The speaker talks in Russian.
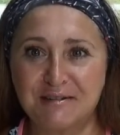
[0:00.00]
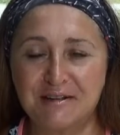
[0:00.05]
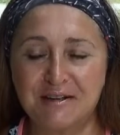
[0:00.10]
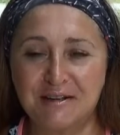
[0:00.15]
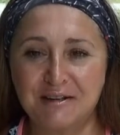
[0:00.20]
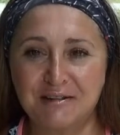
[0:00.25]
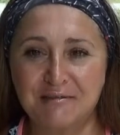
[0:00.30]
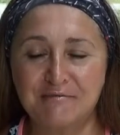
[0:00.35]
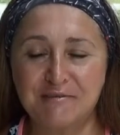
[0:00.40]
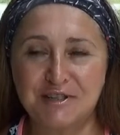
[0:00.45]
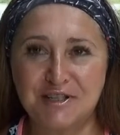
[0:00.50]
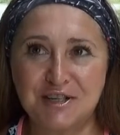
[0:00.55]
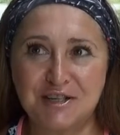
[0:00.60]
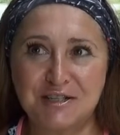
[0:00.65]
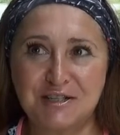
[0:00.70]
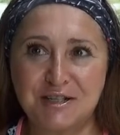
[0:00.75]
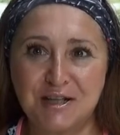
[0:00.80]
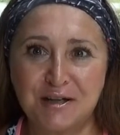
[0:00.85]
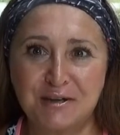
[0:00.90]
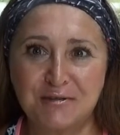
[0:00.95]
э,
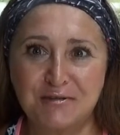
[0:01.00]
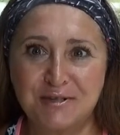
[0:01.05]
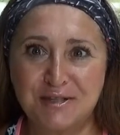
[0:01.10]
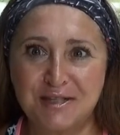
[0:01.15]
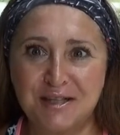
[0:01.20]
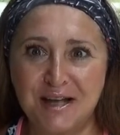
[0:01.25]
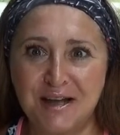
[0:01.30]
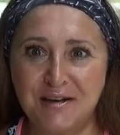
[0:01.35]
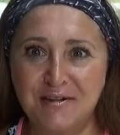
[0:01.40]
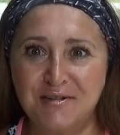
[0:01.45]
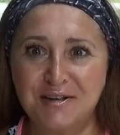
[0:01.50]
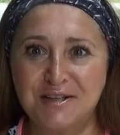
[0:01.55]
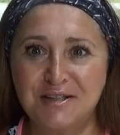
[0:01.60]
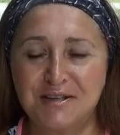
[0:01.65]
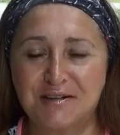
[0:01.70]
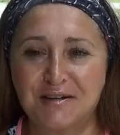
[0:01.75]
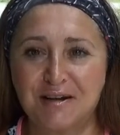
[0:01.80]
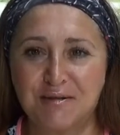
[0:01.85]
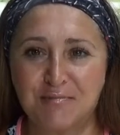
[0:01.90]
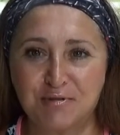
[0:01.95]
вышить целую серию
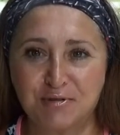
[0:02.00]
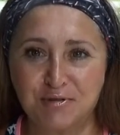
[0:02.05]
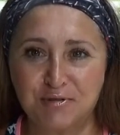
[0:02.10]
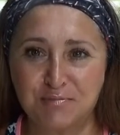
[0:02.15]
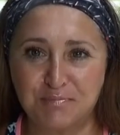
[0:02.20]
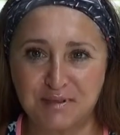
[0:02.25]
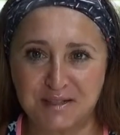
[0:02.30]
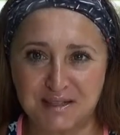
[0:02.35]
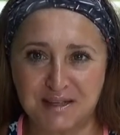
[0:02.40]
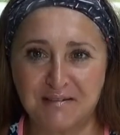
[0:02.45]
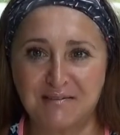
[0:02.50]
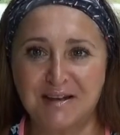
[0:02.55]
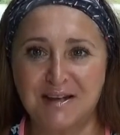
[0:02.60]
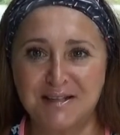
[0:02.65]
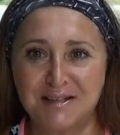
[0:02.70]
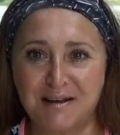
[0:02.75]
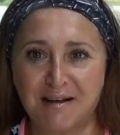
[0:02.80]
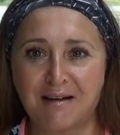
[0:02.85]
этих работ, то представляете,